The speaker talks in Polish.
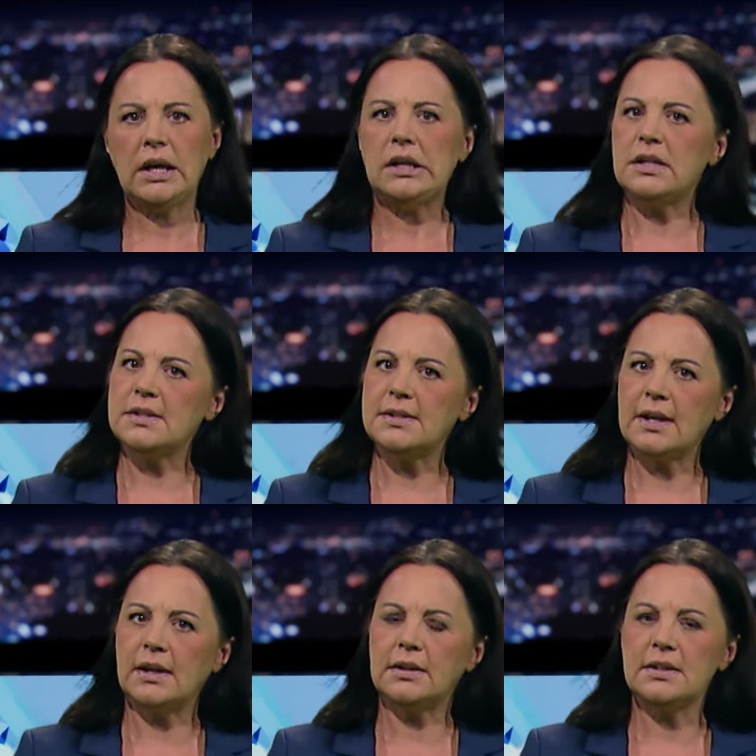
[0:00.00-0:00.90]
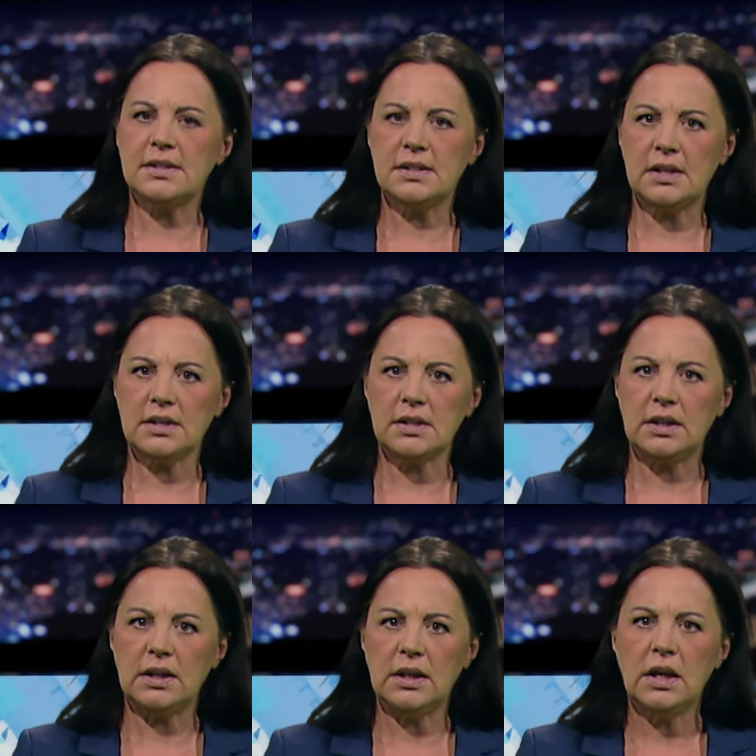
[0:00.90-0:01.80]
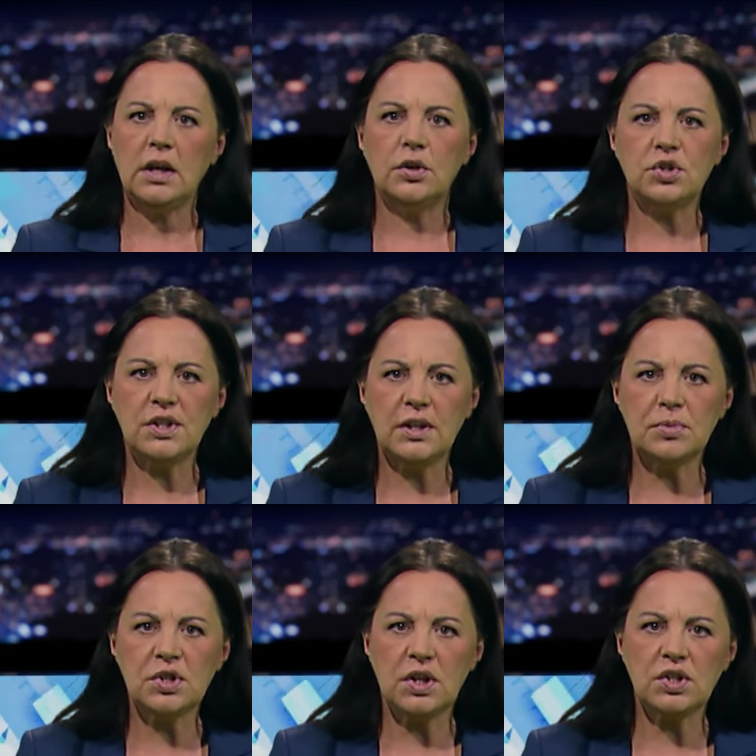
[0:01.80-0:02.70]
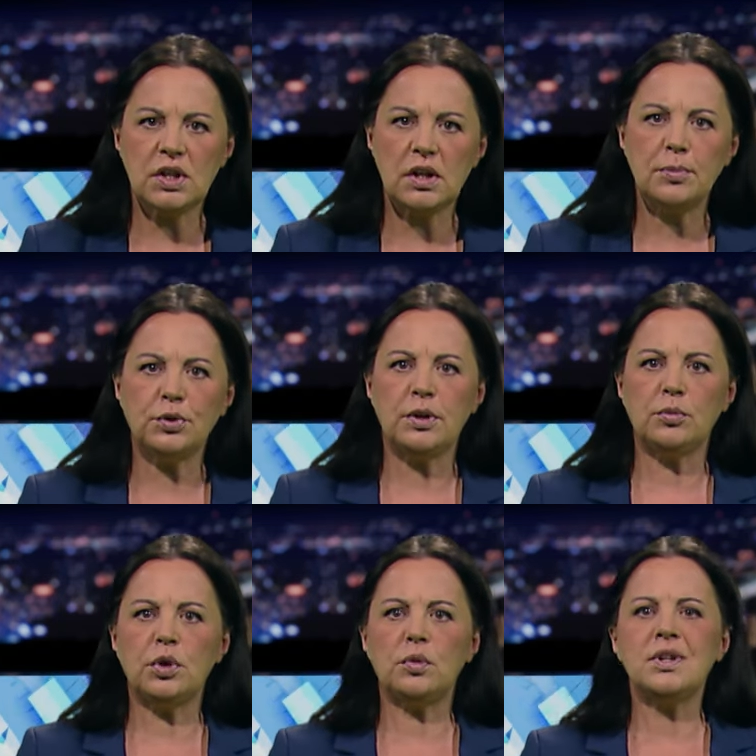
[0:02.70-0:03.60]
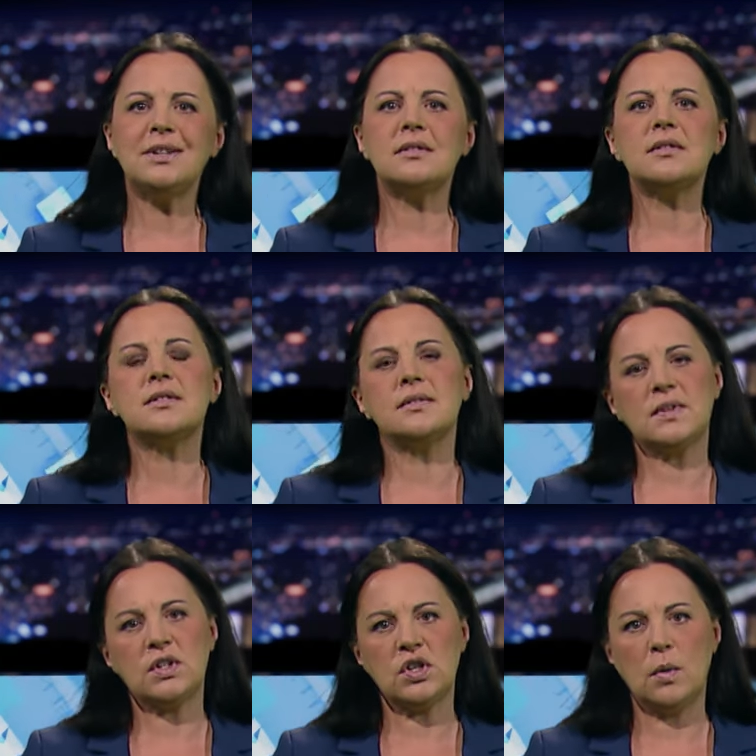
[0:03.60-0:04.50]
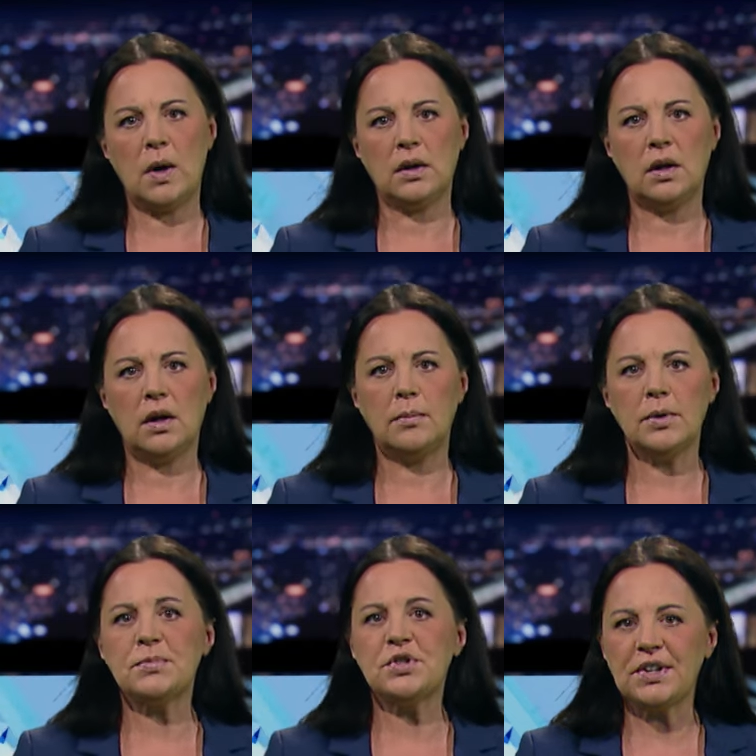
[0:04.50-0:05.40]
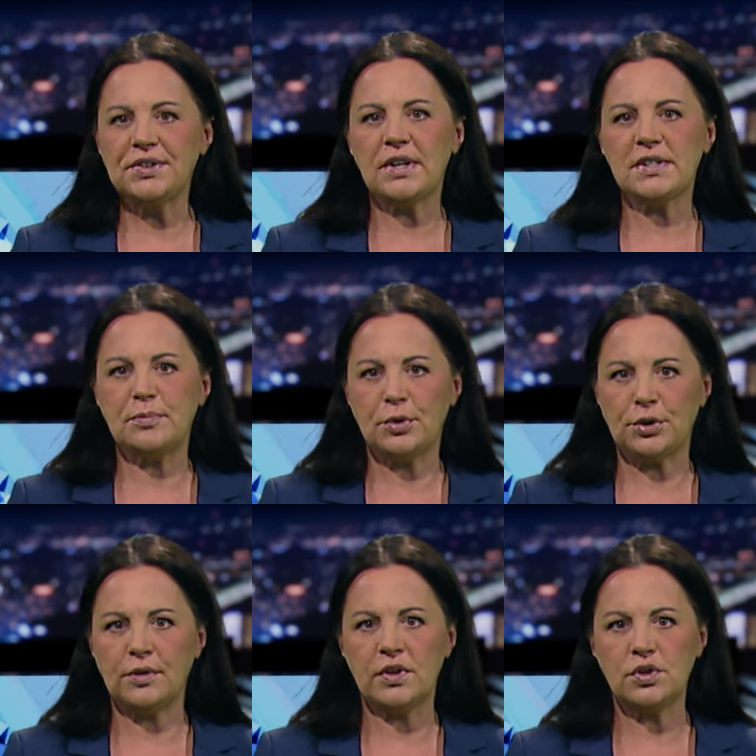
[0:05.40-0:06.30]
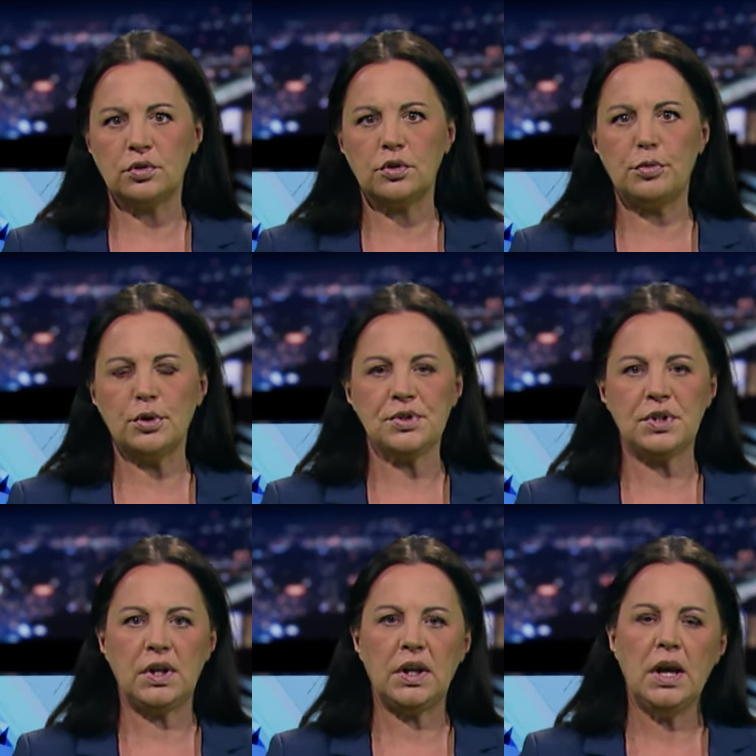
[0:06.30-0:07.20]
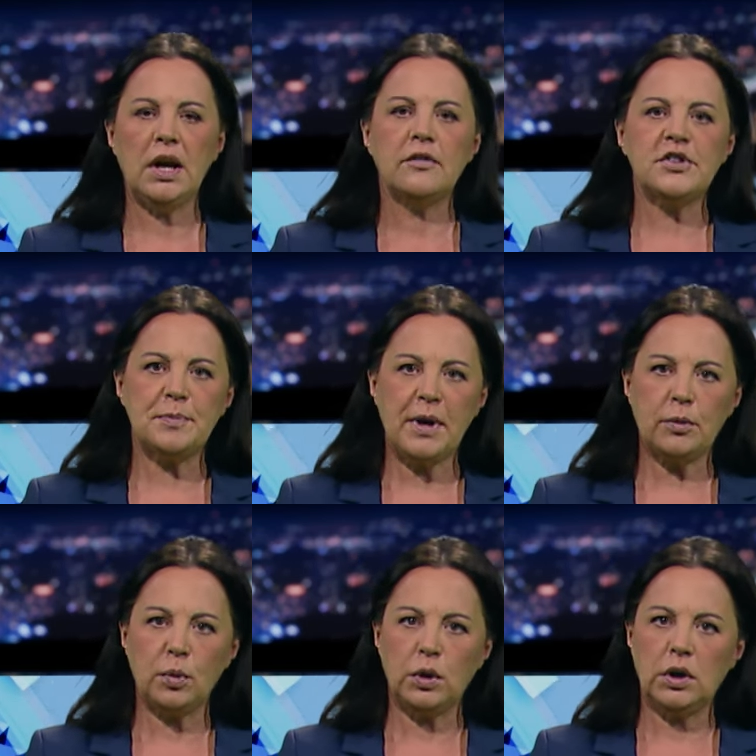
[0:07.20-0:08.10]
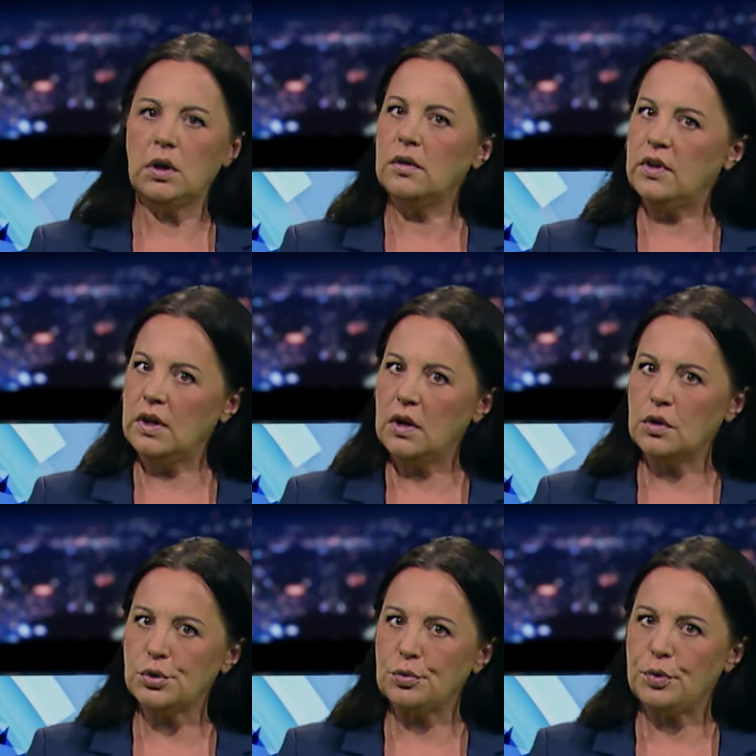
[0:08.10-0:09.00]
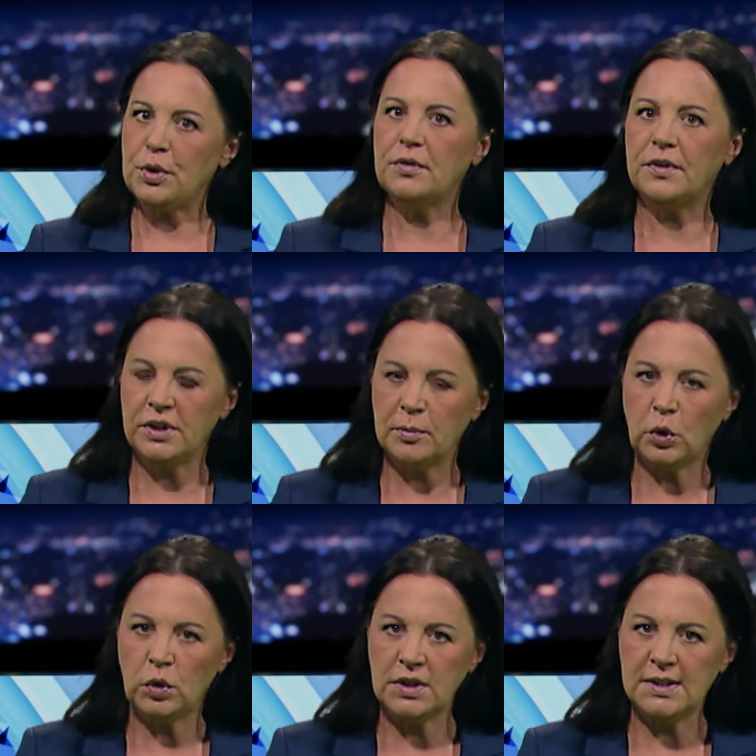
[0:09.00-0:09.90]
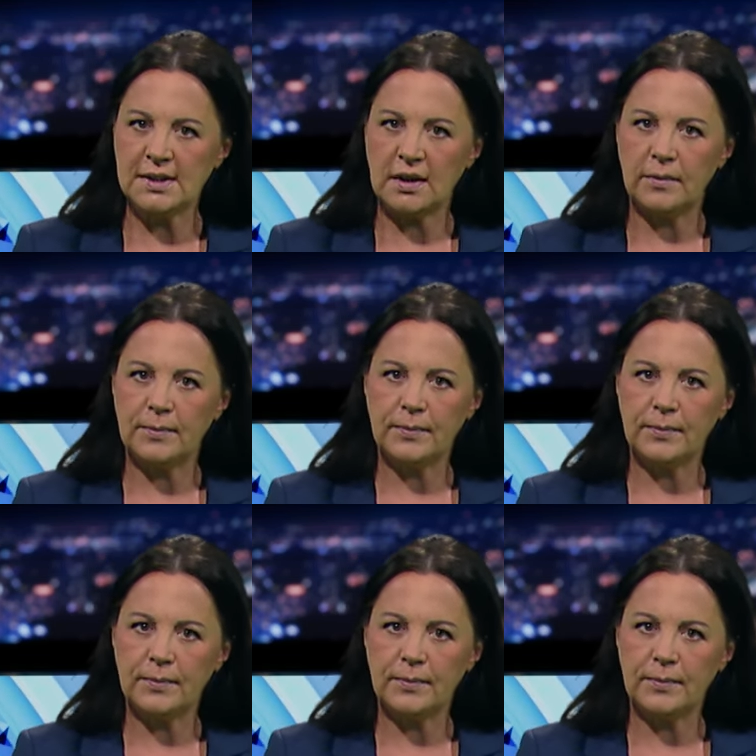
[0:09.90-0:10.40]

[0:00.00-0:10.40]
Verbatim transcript: Jej stan jest ciężki. Rodzina i przyjaciele podejmują intensywne działania, aby przetransportować ją do Polski. Wsparło ich wiele osób. Fatima Orlińska.